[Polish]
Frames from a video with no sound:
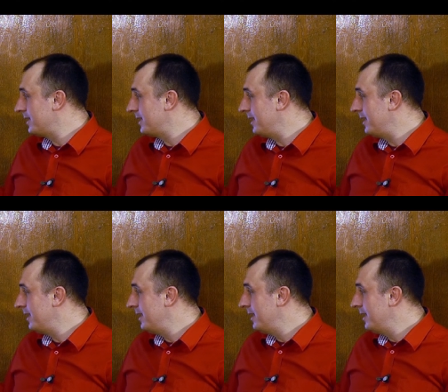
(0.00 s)
te,
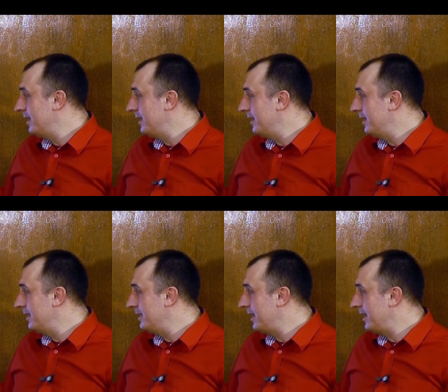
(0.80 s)

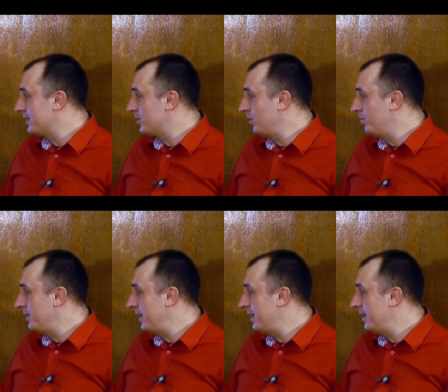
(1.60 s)
e, na
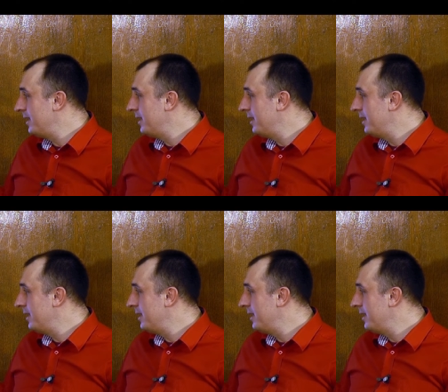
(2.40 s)
stopnie,